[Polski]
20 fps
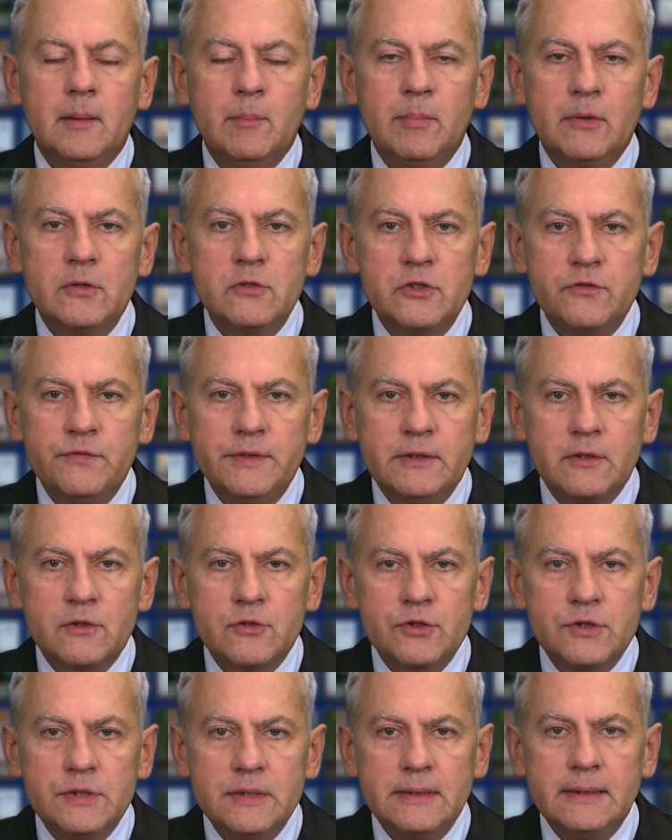Bądź
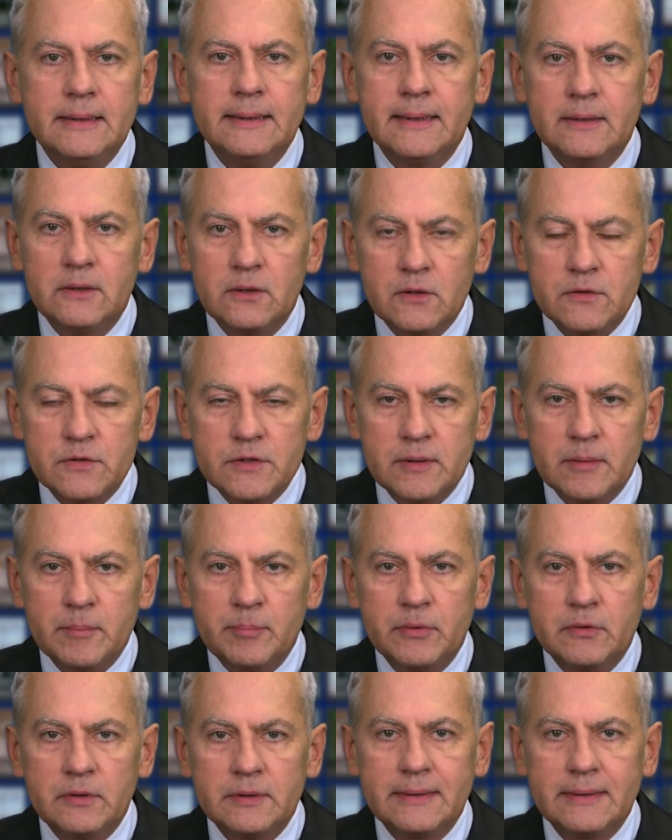widoczny na drodze.